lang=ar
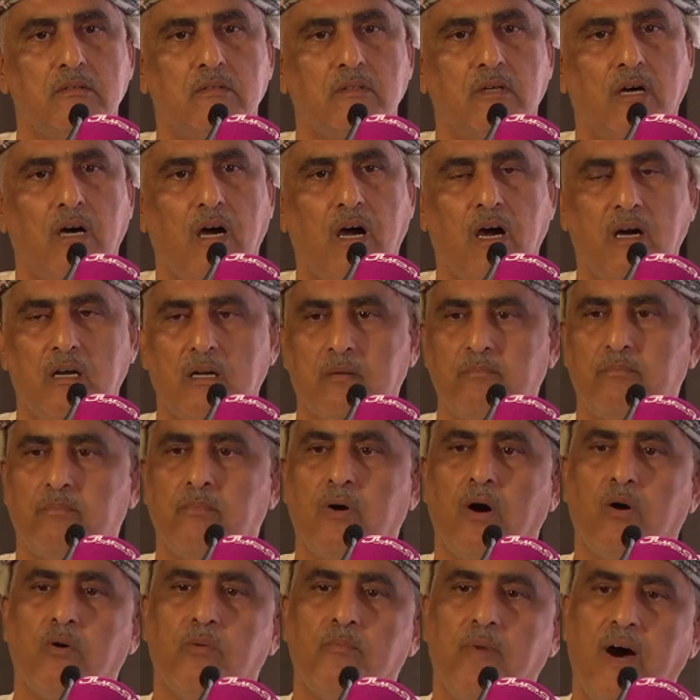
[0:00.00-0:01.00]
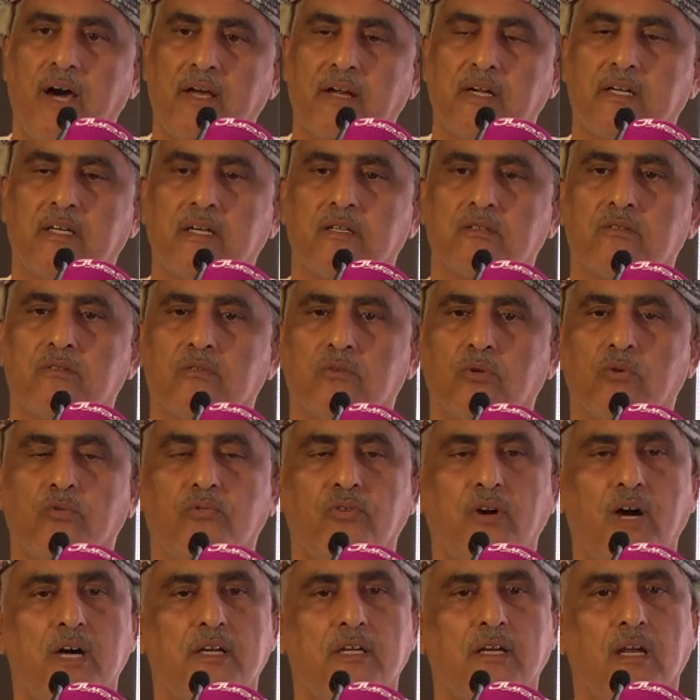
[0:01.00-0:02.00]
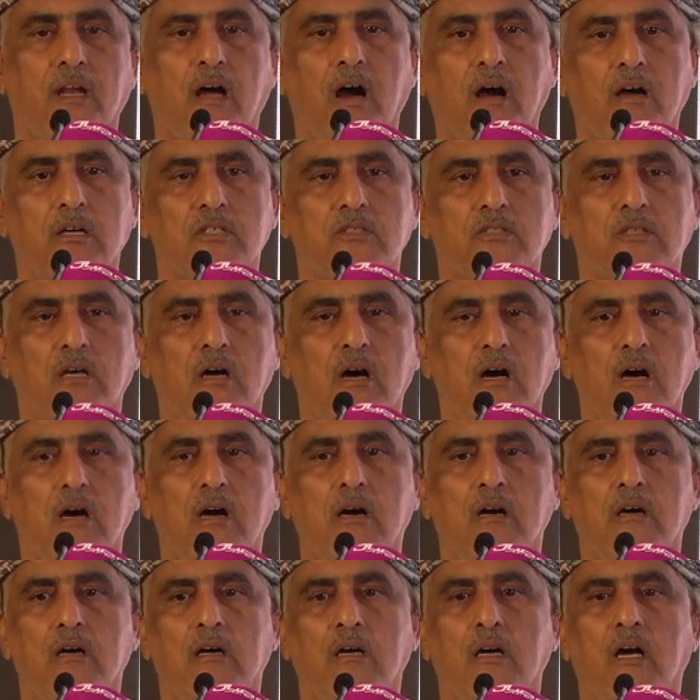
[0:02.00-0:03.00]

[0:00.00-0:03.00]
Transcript: حرب او معركه طوفان الاقصى